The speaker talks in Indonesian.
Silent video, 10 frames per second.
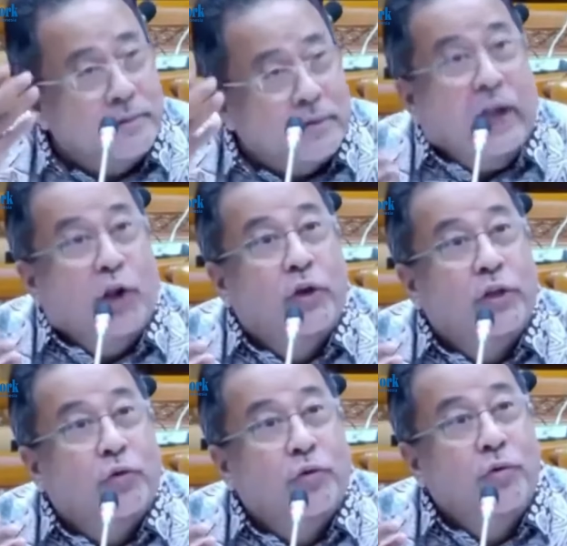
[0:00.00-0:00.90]
Kalau
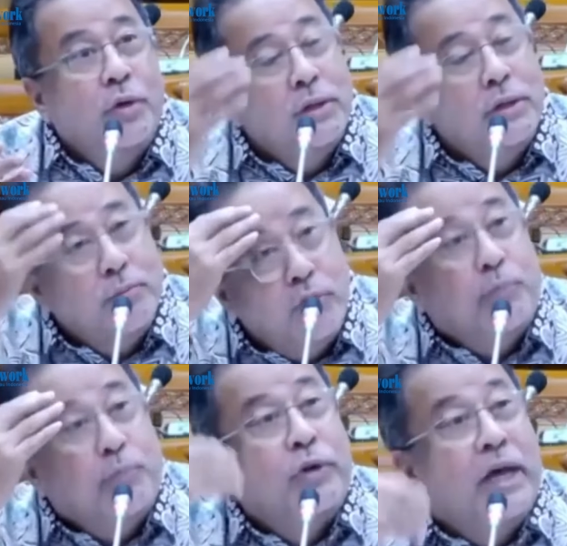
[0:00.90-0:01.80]
itu
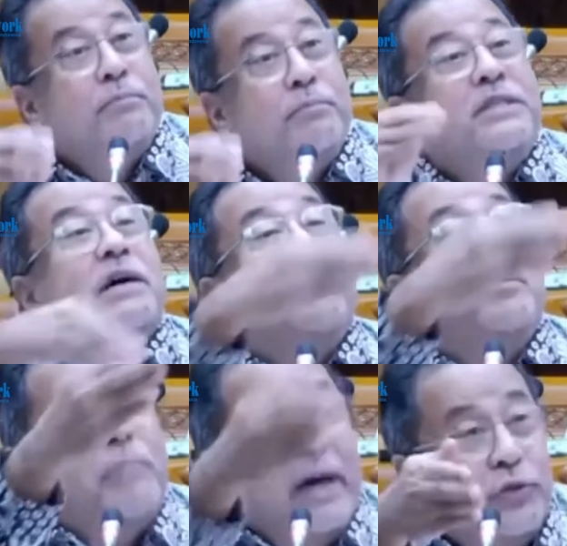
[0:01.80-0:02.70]
mudah-mudahan bisa
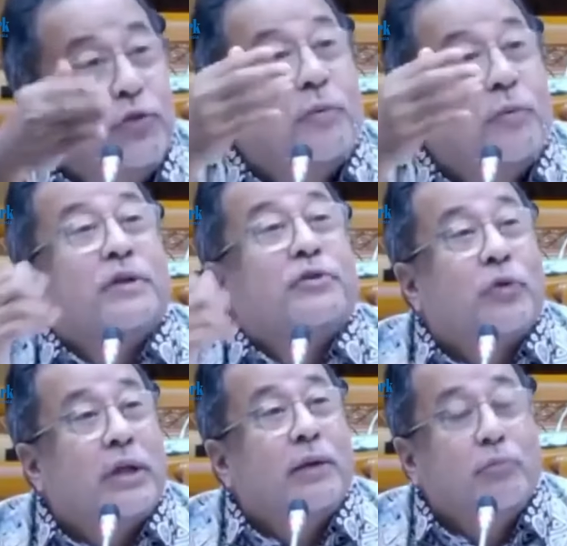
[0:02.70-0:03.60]
membantu
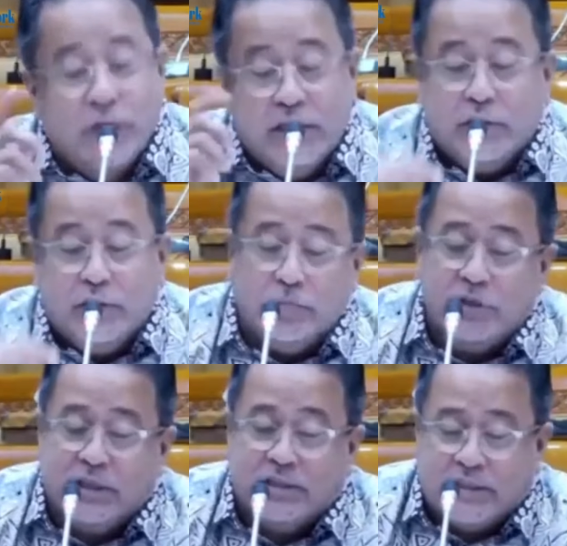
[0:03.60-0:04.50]
operasional. Mungkin itu yang
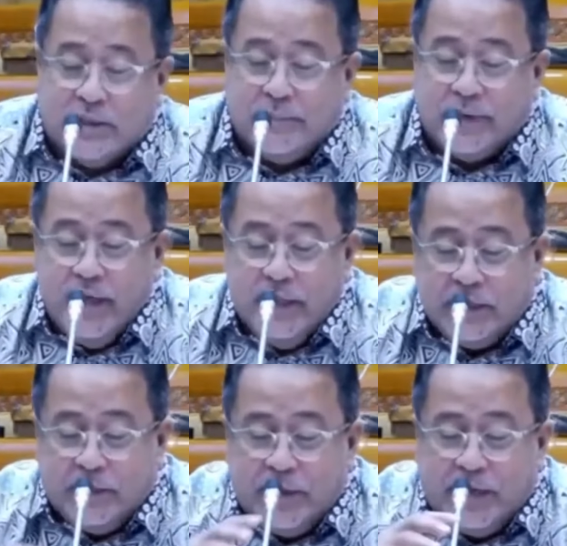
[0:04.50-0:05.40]
bisa saya sampaikan.
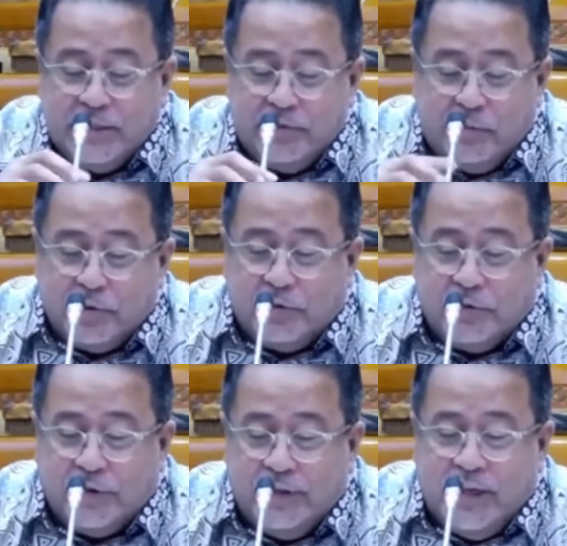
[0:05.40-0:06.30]
Terima kasih Mobil
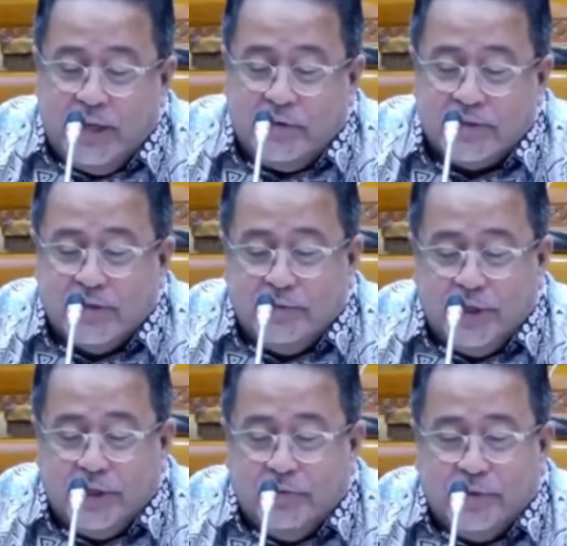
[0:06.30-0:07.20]
Taufik Hidayah.
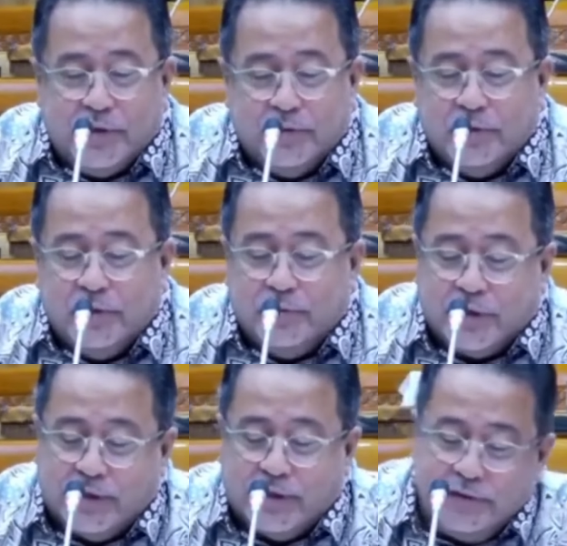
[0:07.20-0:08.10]
Wassalamualaikum warahmatullahi
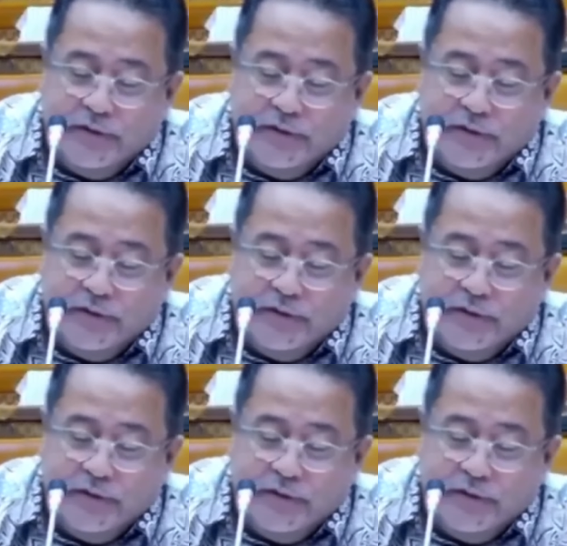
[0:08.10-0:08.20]
wabarakatuh.